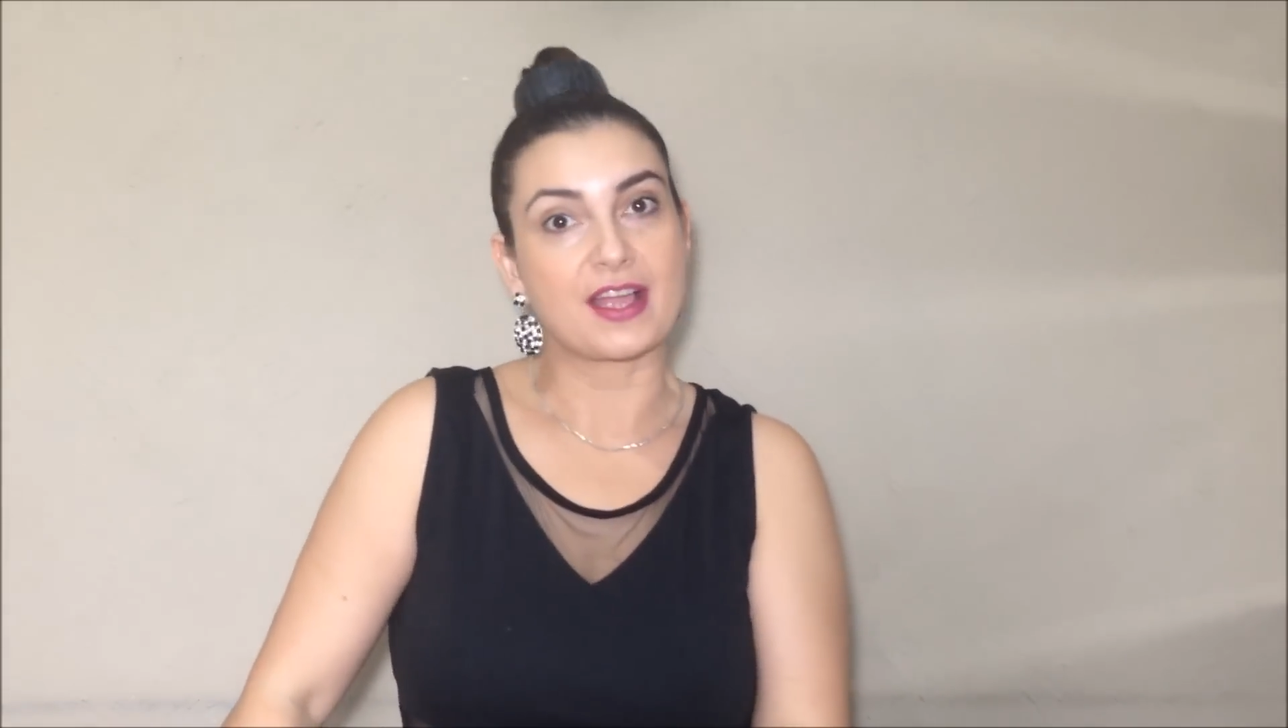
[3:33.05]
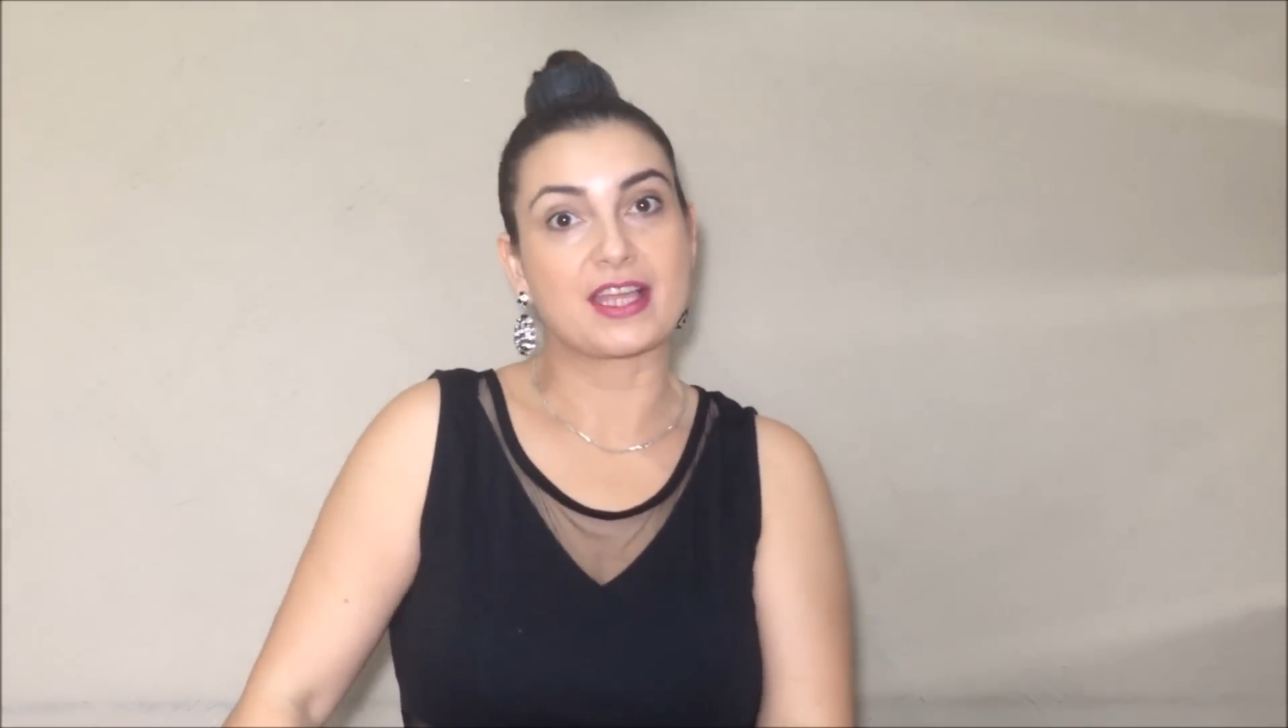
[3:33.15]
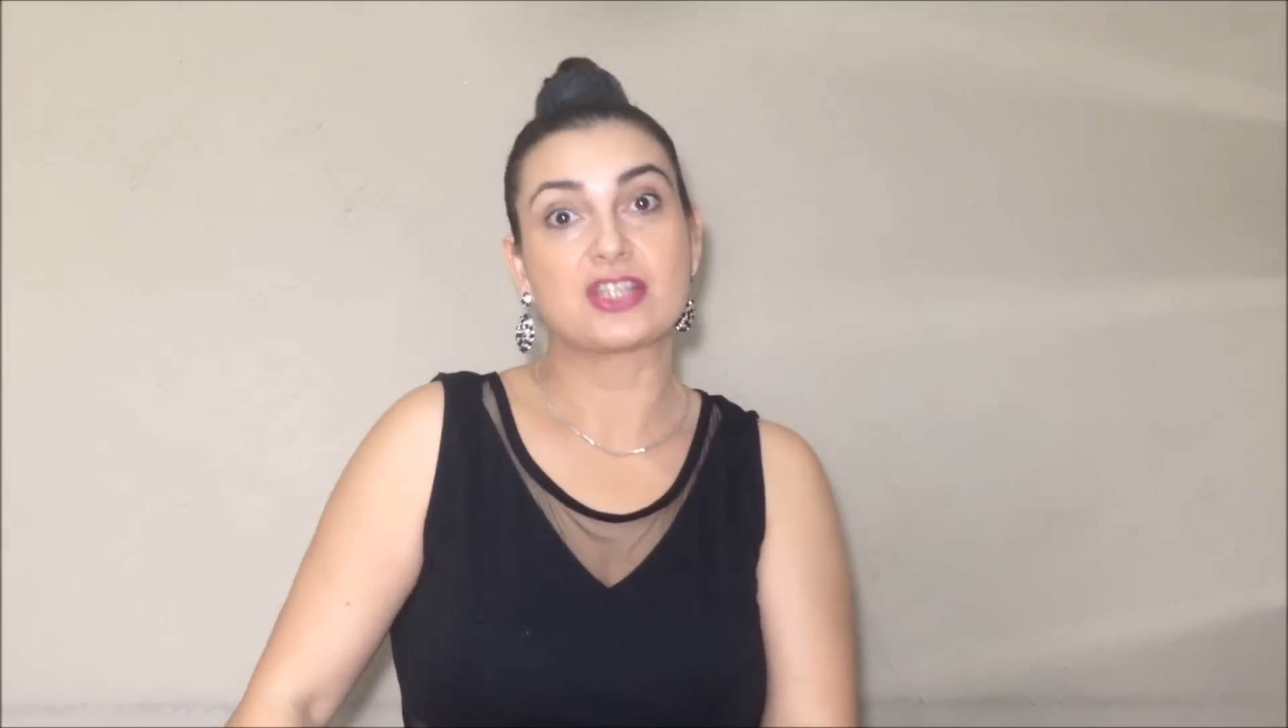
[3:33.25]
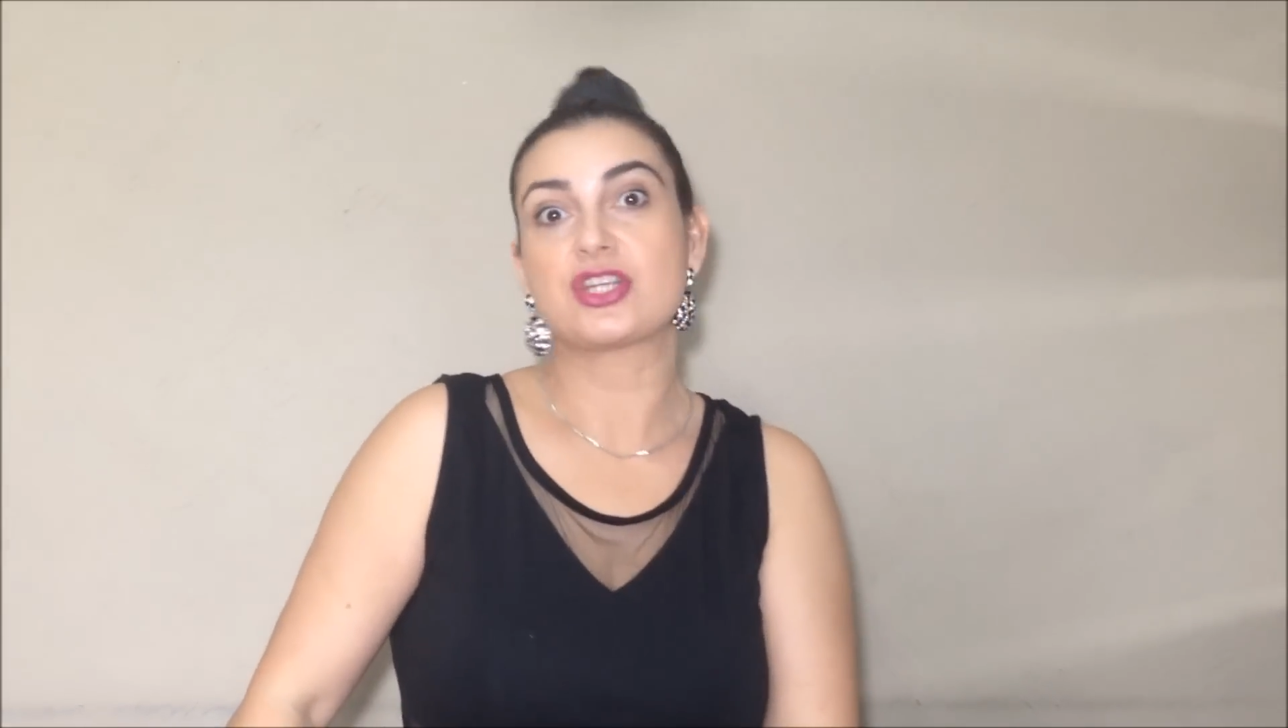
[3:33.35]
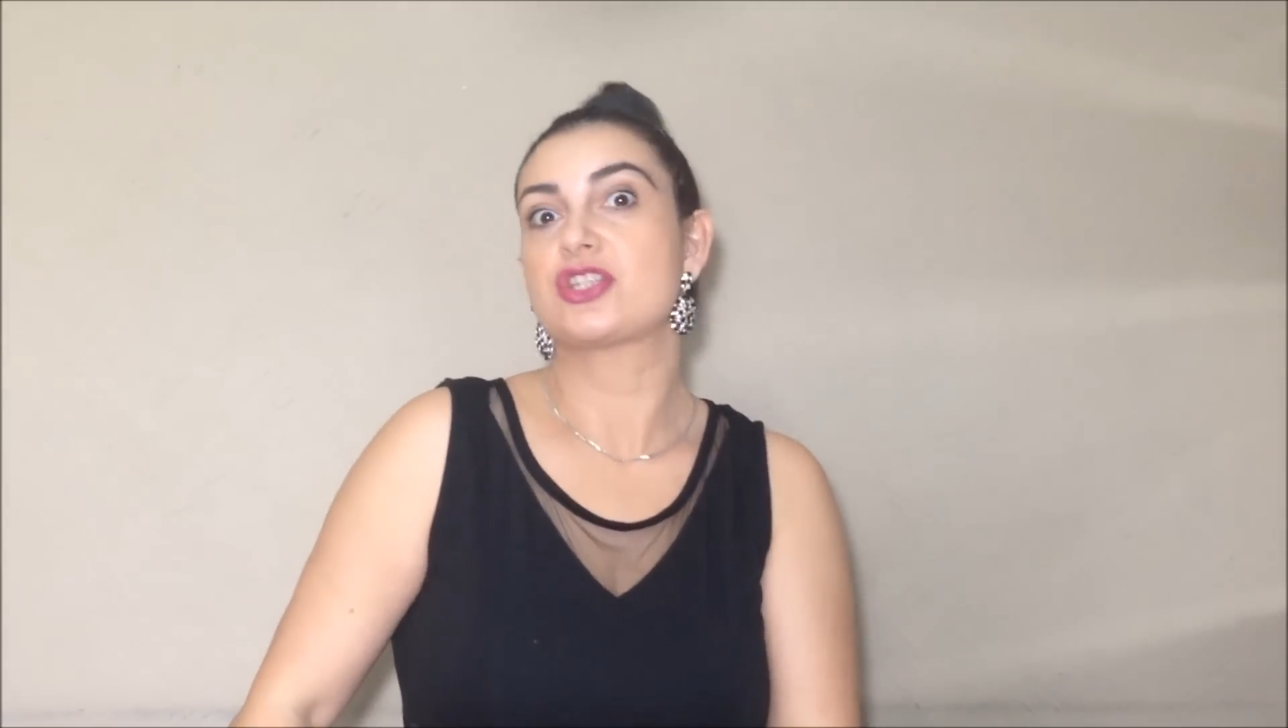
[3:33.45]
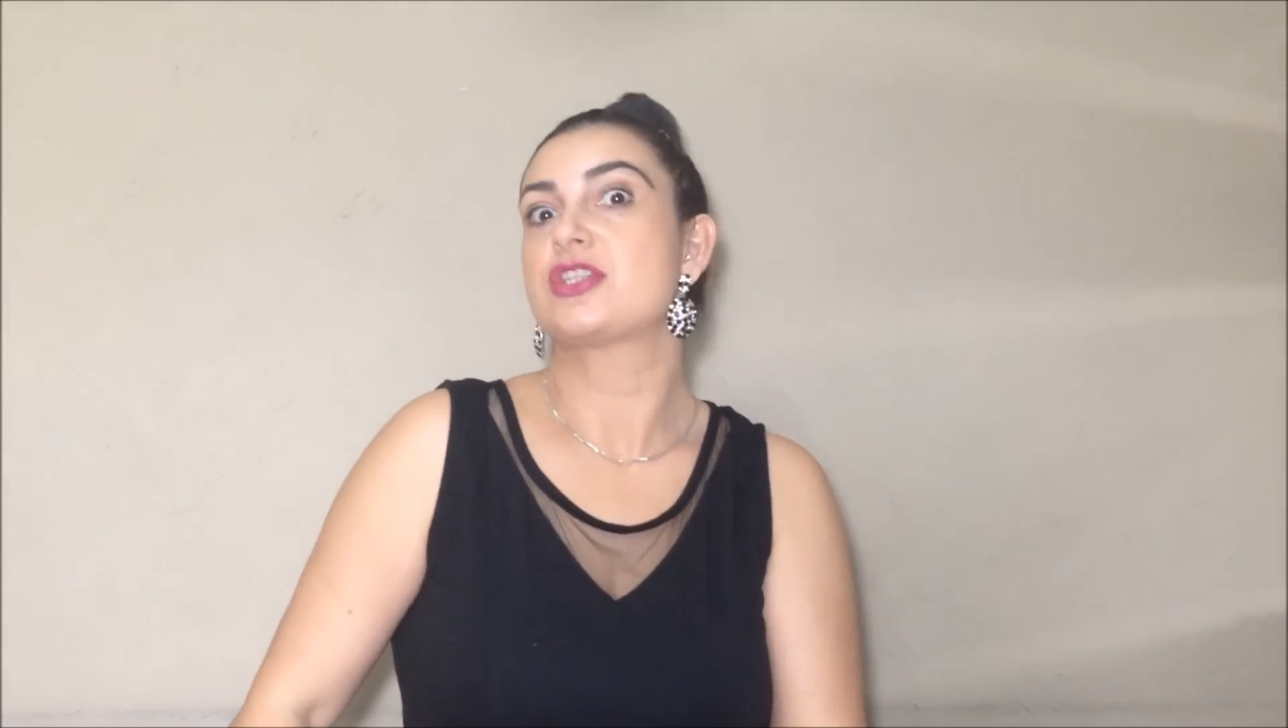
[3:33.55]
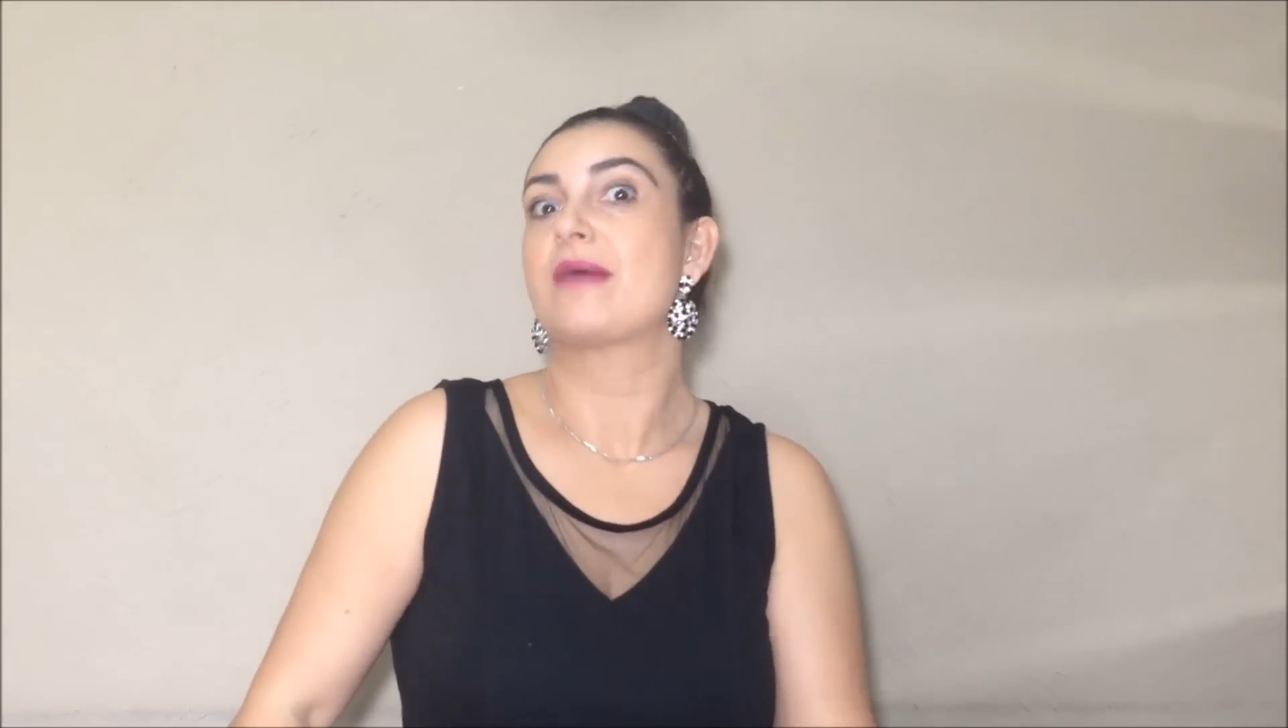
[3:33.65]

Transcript: aqui, gente,